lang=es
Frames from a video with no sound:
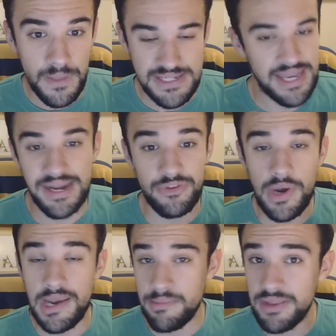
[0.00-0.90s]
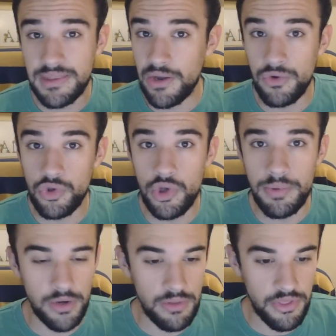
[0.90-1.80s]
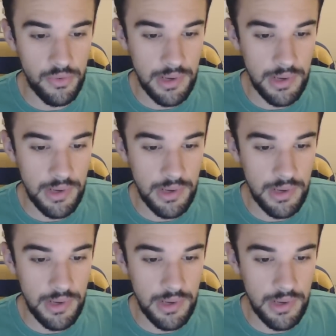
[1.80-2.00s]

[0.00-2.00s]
se retroalimenta con YouTube, quiero decir,